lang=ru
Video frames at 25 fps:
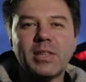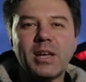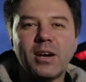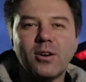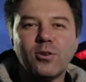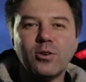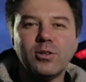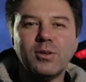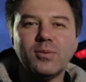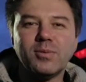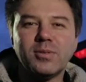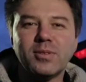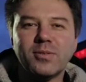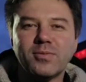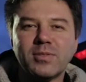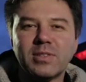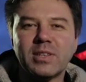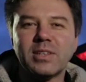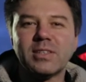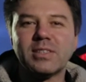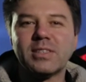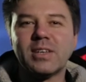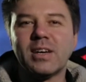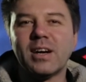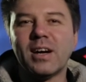находимся в
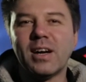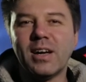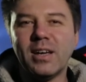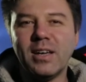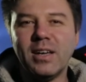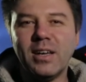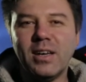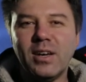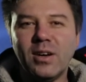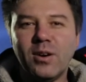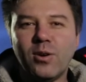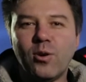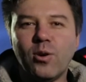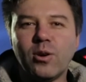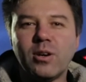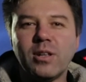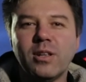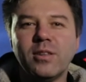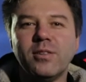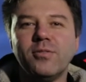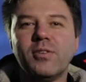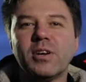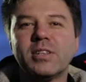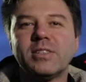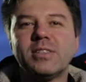ЦСКА, около
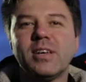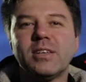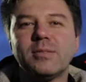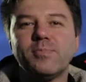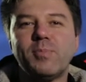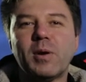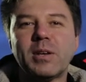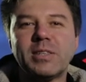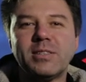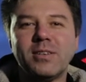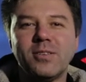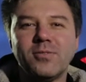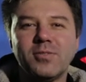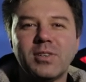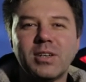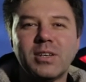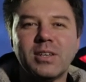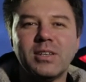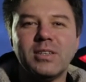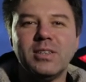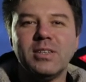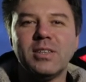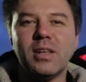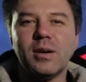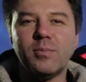Дворца спортивных
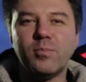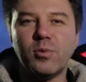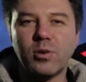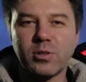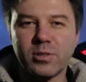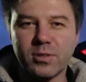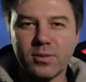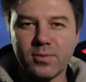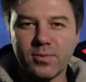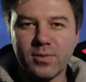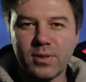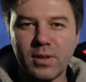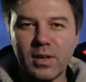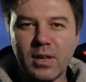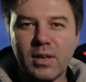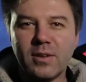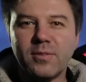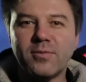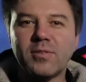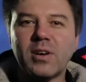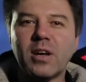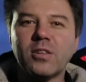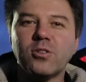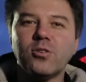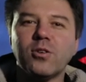единоборств,
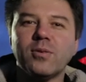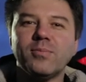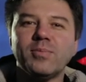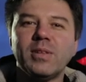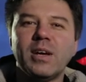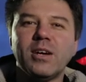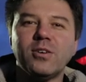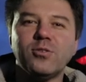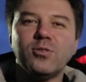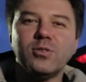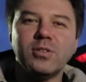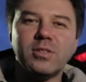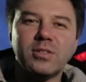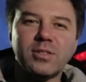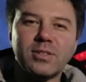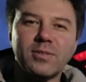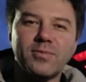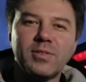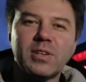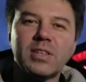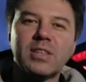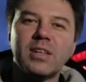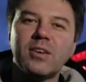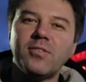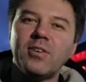в котором находится
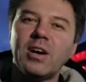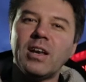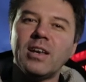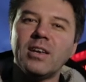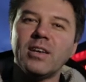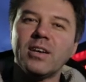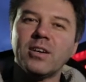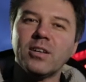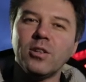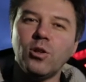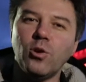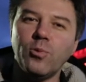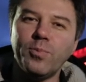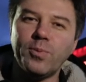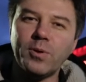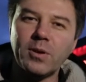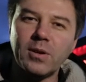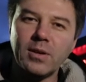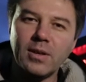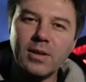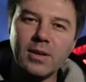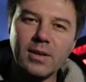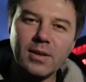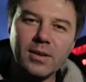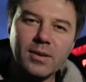фехтовальный клуб.
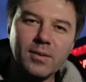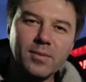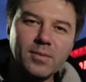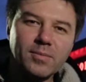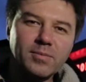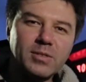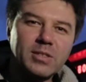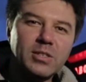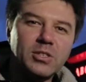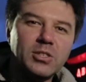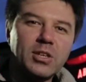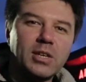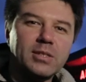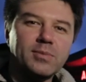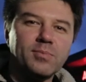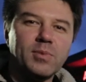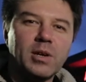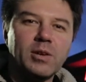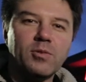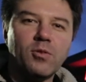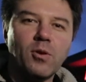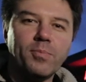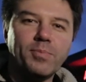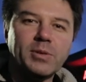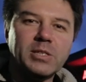Сейчас мы
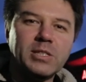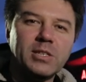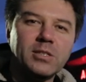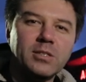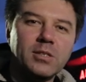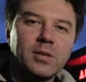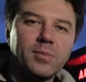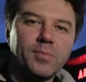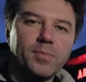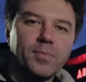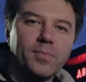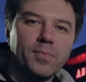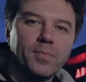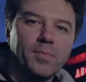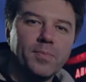его посетим.